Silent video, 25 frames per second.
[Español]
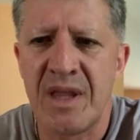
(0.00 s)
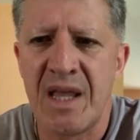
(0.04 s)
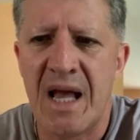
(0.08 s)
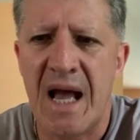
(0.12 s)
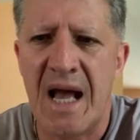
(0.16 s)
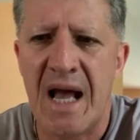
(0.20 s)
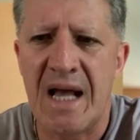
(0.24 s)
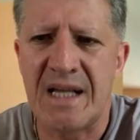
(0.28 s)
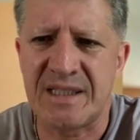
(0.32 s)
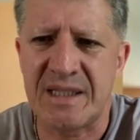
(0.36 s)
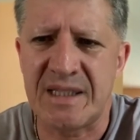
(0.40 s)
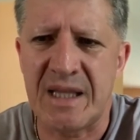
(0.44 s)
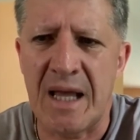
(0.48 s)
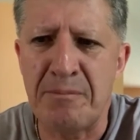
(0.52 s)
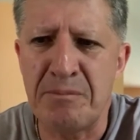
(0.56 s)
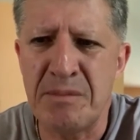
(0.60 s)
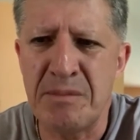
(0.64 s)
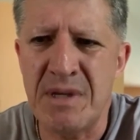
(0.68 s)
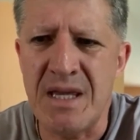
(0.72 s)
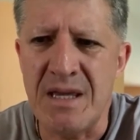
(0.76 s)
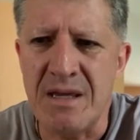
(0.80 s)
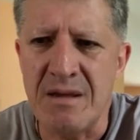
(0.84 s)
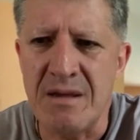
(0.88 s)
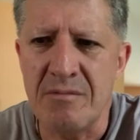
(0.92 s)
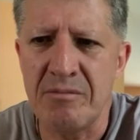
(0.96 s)
Hasta a
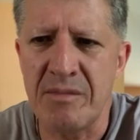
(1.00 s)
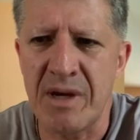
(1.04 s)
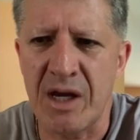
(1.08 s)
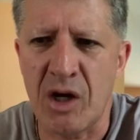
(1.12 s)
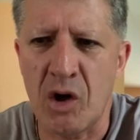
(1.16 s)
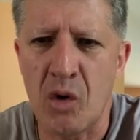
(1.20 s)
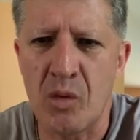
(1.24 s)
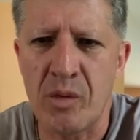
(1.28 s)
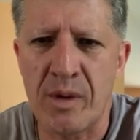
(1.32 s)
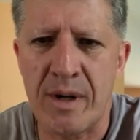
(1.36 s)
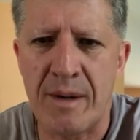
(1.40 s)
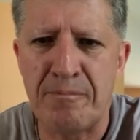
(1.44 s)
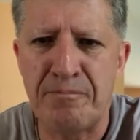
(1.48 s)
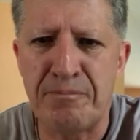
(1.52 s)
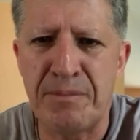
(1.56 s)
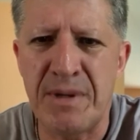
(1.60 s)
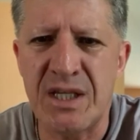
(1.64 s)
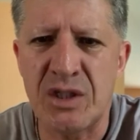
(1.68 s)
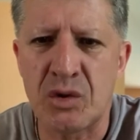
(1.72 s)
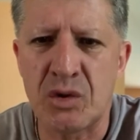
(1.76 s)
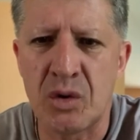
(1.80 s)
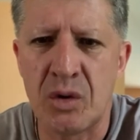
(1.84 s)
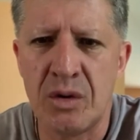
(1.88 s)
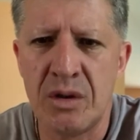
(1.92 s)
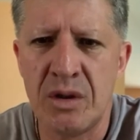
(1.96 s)
mí me cobran
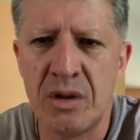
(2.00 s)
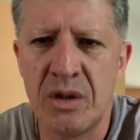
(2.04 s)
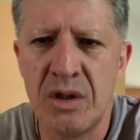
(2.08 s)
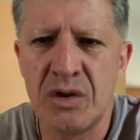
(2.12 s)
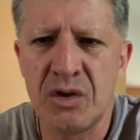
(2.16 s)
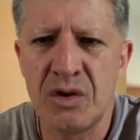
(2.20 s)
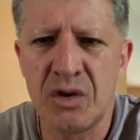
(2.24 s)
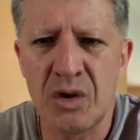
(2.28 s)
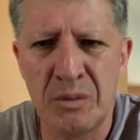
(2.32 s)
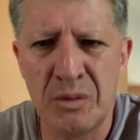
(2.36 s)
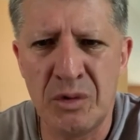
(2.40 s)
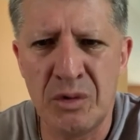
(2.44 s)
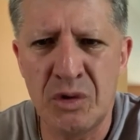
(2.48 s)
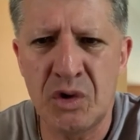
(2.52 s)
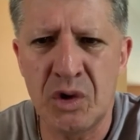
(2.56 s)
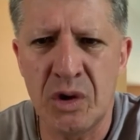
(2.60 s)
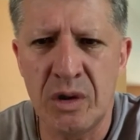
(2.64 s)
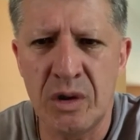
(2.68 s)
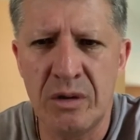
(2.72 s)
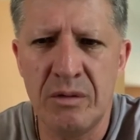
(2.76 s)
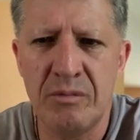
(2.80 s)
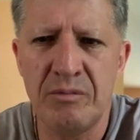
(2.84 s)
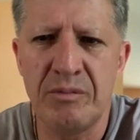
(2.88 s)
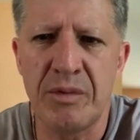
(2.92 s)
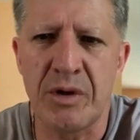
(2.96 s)
piso, no
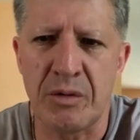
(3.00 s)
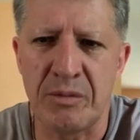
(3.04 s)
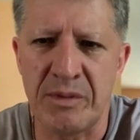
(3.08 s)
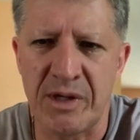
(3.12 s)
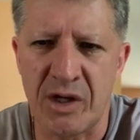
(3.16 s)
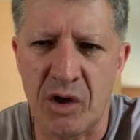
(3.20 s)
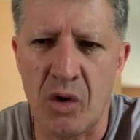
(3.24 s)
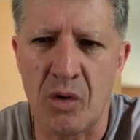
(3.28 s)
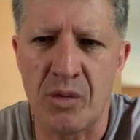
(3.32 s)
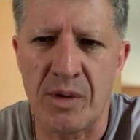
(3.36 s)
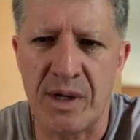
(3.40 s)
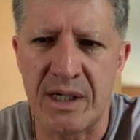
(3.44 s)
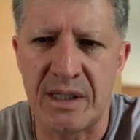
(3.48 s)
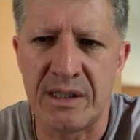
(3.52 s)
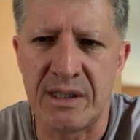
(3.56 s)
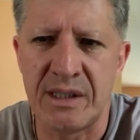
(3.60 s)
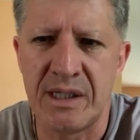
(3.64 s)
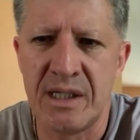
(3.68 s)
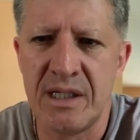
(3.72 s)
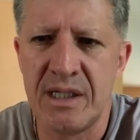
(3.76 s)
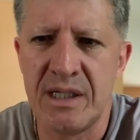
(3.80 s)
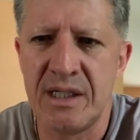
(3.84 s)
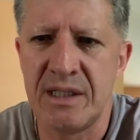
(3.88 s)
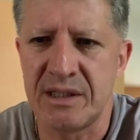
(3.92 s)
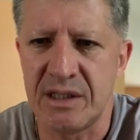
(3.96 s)
mucho, pero me cobran.
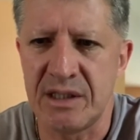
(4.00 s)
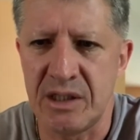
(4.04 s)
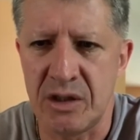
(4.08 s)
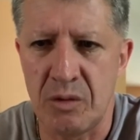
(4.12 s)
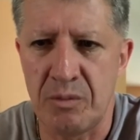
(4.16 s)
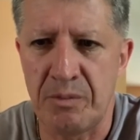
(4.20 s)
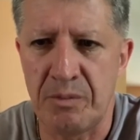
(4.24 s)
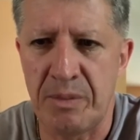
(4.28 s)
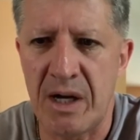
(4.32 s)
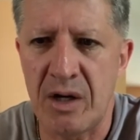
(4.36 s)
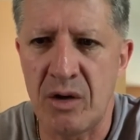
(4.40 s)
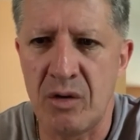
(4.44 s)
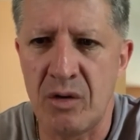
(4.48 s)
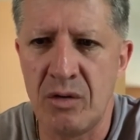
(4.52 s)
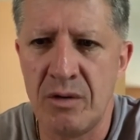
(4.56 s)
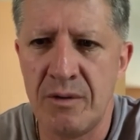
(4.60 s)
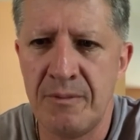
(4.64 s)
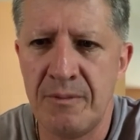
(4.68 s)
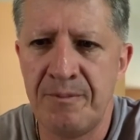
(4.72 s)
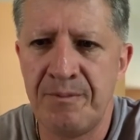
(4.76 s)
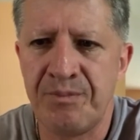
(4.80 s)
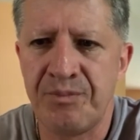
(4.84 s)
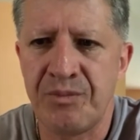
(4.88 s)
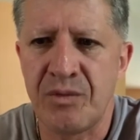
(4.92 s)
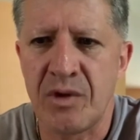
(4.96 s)
Si no pago,
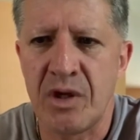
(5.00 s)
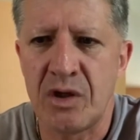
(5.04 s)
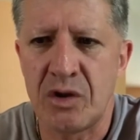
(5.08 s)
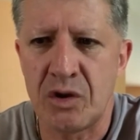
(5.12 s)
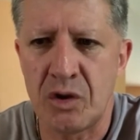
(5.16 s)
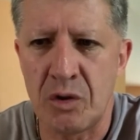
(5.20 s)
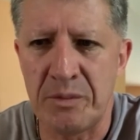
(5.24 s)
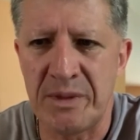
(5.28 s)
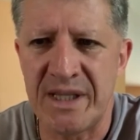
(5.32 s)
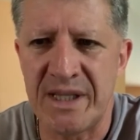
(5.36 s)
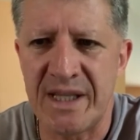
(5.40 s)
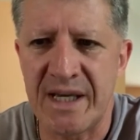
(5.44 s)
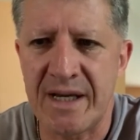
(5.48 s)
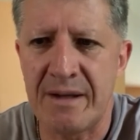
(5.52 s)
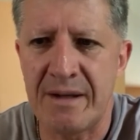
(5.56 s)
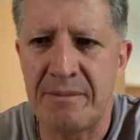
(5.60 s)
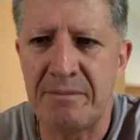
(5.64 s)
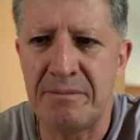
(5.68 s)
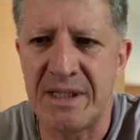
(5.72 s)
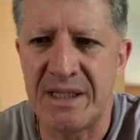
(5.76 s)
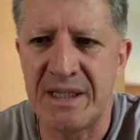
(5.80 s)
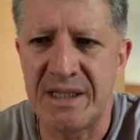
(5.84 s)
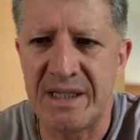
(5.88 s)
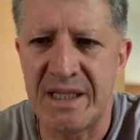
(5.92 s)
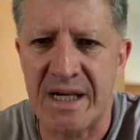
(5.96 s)
no me dejan
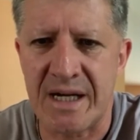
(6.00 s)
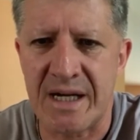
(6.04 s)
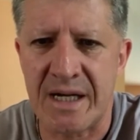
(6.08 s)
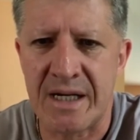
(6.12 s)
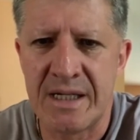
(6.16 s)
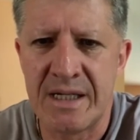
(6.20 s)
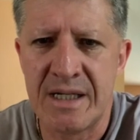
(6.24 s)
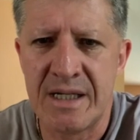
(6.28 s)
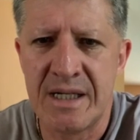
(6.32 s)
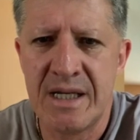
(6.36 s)
vender.